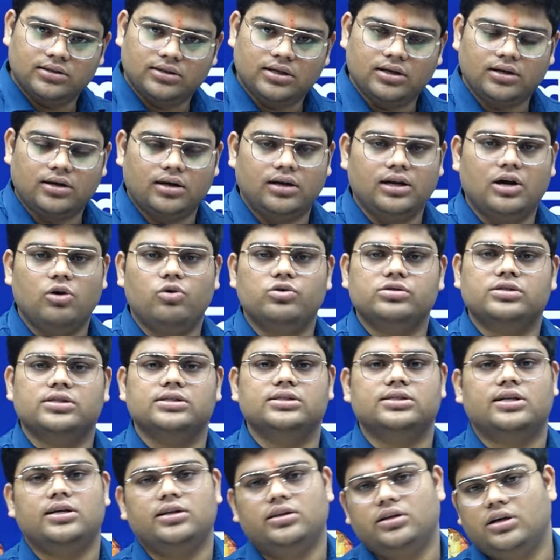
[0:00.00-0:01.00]
तथा कला और
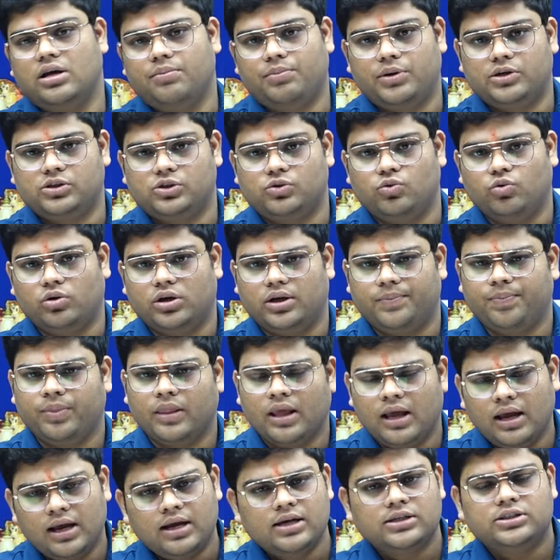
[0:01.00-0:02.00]
संस्कृति के प्रश्नों की
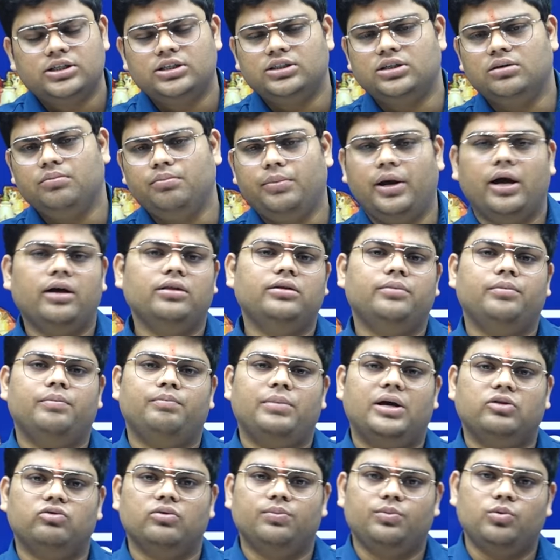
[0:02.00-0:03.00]
सेशन बेहद
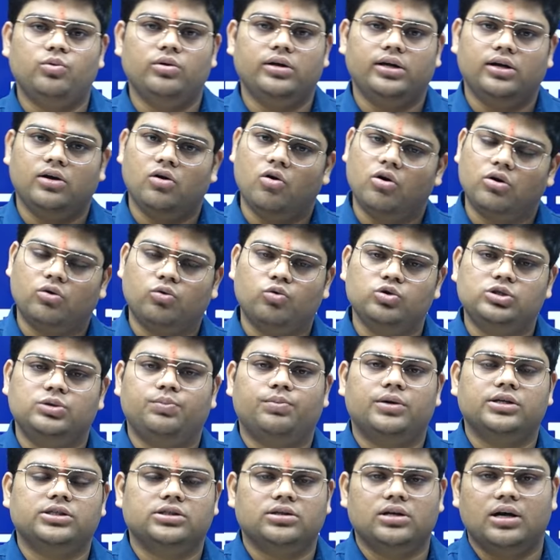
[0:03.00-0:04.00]
महत्वपूर्ण है और कुछ
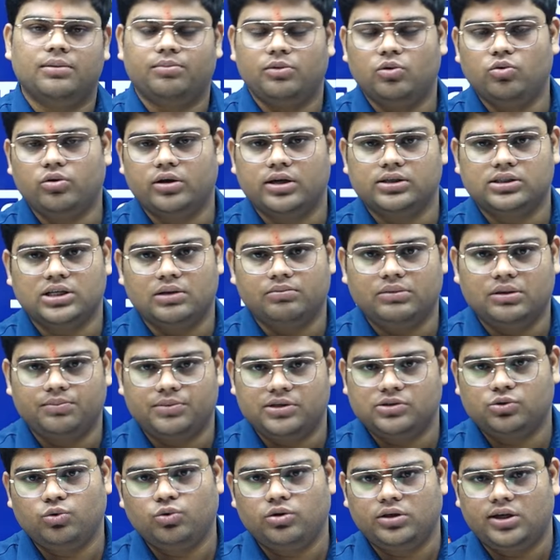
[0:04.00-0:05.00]
प्रश्न आप लोग के सामने
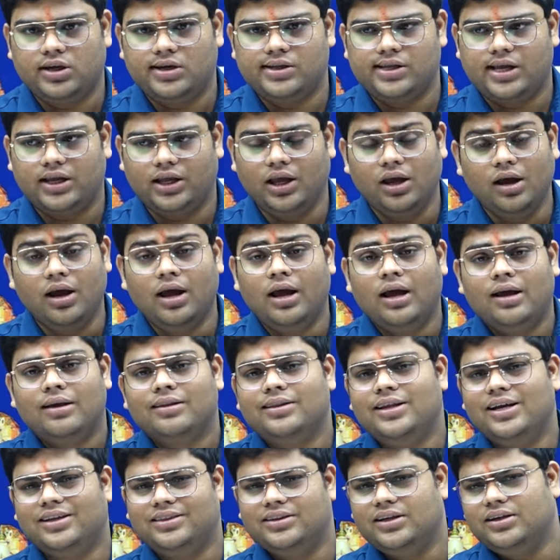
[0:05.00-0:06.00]
प्रस्तुत किए जाएंगे
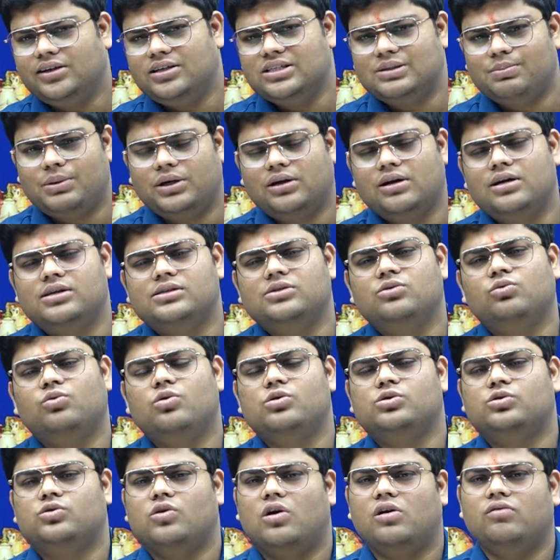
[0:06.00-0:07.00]
देखते हैं किस प्रकार से
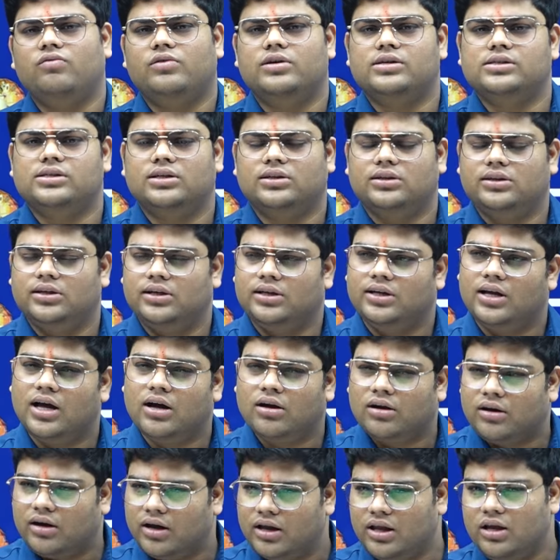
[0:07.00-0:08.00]
उनको सॉल्व कर सकते हैं या
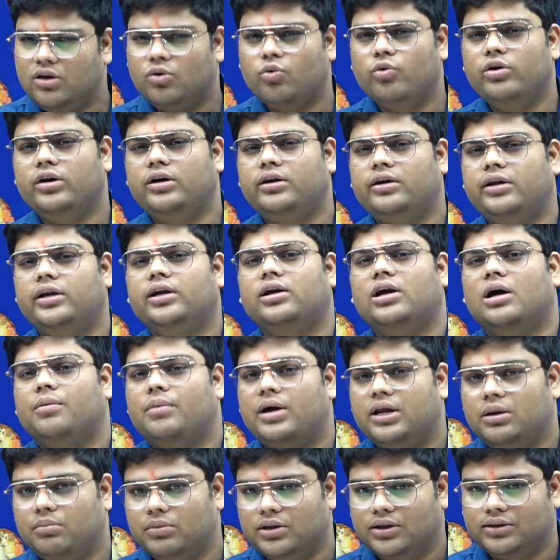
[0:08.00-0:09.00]
कहीं कोई ट्रिक
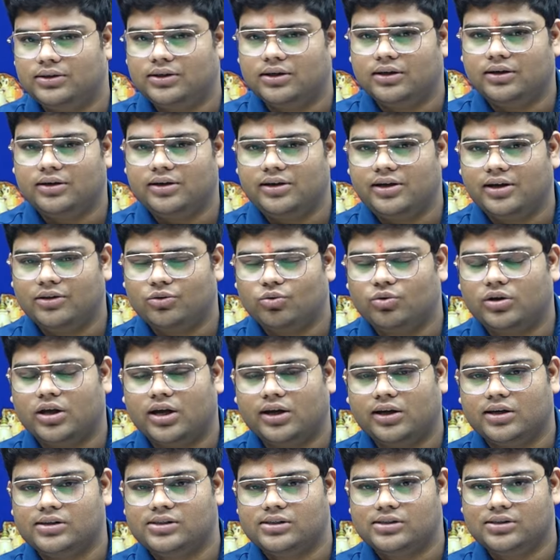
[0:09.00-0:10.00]
हमारी मदद कर रही है तो क्या
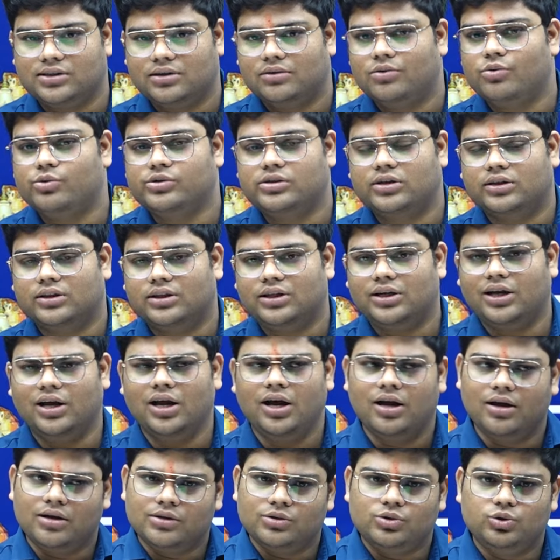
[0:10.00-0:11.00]
क्या चीज़ें हो सकती हैं
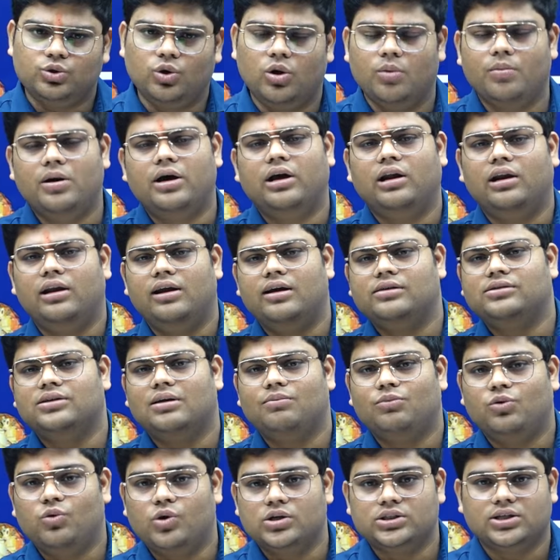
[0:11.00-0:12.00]
जो हमारे लिए
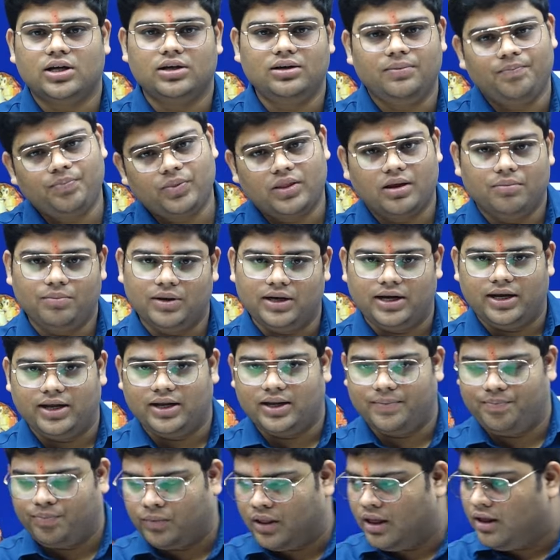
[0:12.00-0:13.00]
एग्जाम को आसान
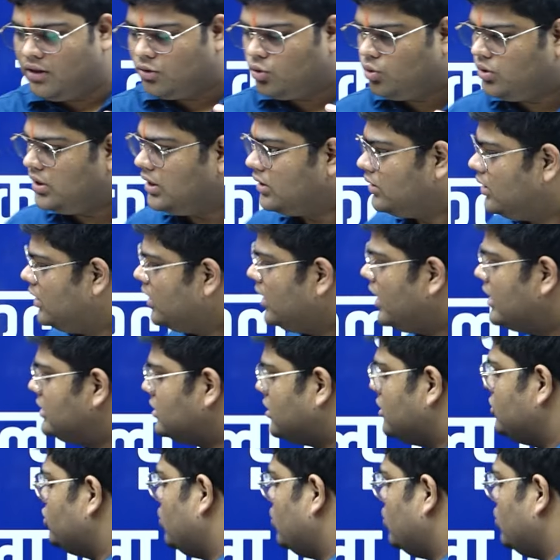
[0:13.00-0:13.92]
बनाएगी तो देखते हैं कि आज का